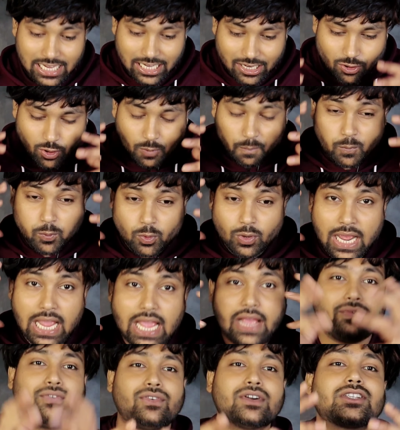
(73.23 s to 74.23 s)
ये लोग पूरा
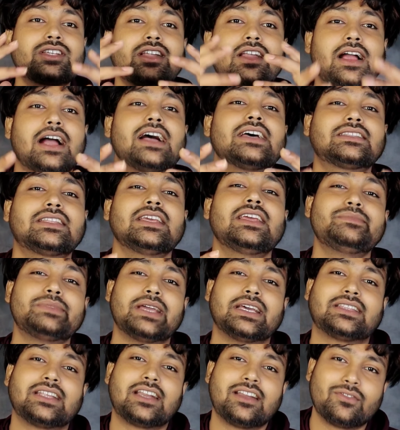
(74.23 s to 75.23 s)
एफर्ट्स लगाते हैं
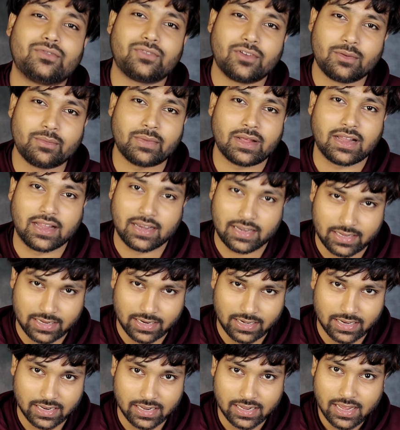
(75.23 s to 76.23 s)
बेहतरीन फिल्म बनाने
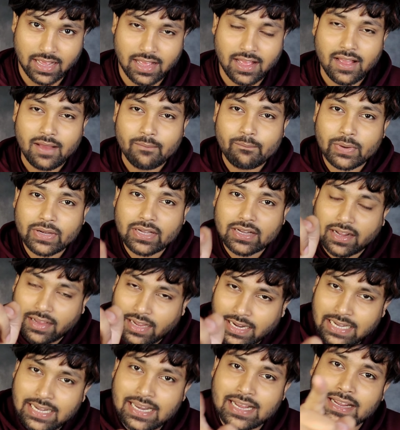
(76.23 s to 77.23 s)
के लिए बट
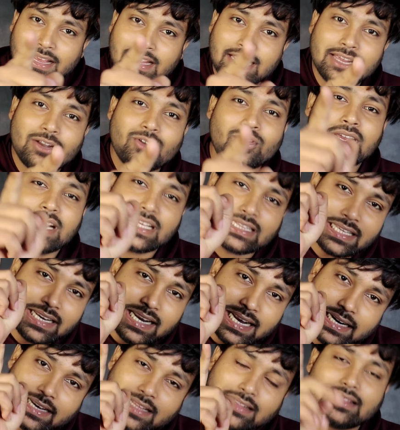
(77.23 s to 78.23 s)
कहीं ना कहीं ये लोग
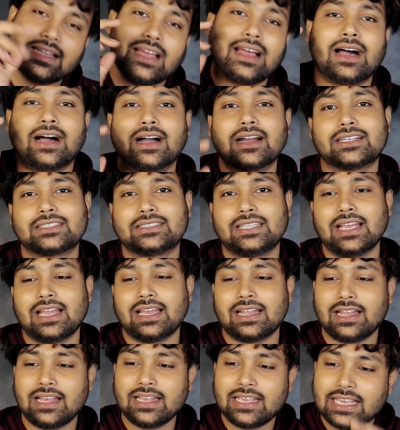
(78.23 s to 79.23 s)
इतना गंदा हकते
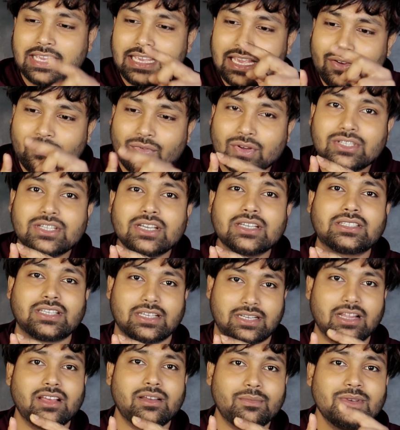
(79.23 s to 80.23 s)
हैं ना कि ये वजह
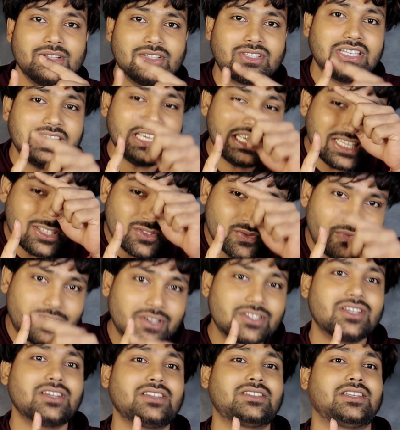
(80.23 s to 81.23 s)
से ना मीन्स इस
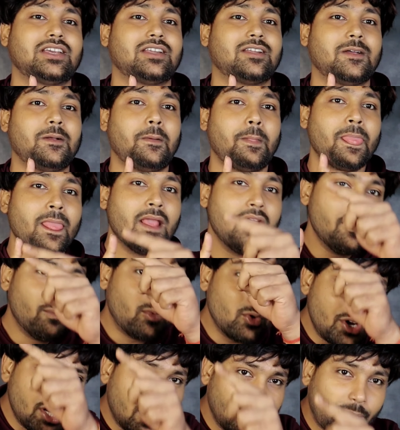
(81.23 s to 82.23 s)
वजह से ना
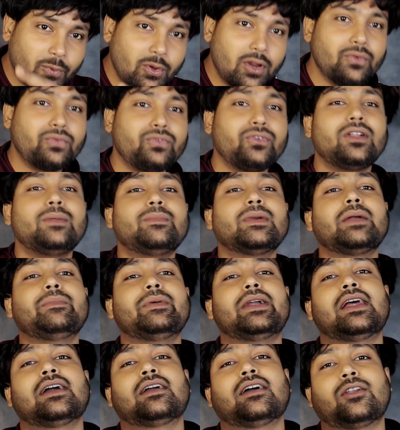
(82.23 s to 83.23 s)
पूरी को पूरी फिल्म का
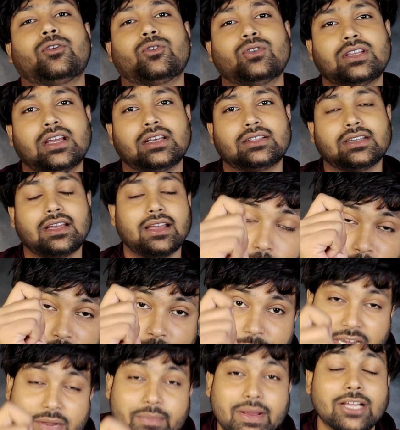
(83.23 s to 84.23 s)
बेड़ा गर्क हो जाता है तुमने
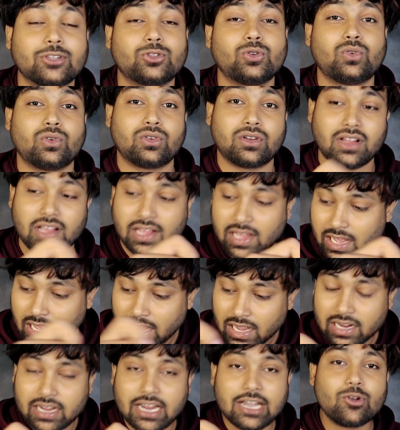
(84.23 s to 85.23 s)
मेरी बातों को ना
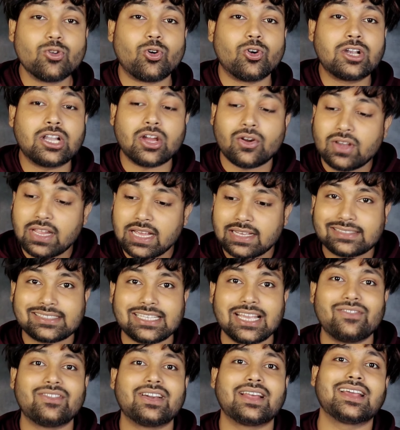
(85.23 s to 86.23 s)
कहीं नोट डाउन या
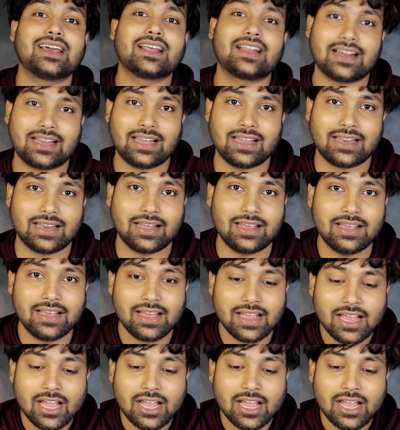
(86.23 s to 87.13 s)
सेव करके रख लेना